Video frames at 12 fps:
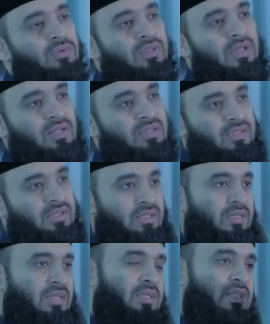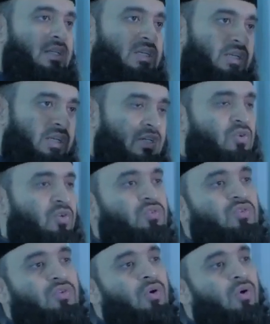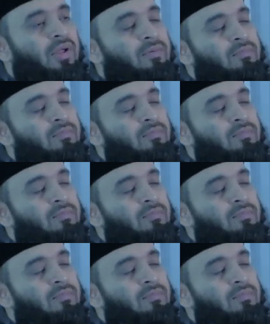তারা যাতে তাদের দৃষ্টিকে সংযত করে